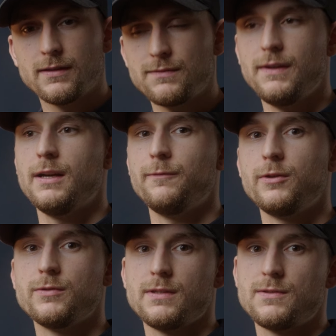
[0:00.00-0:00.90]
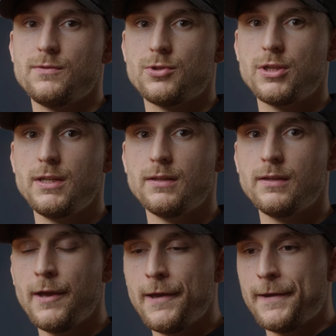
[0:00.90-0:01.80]
Deswegen haben wir uns dazu
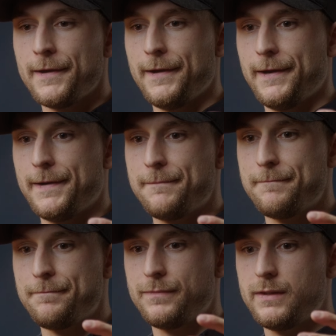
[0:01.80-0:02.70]
entschieden, ähm,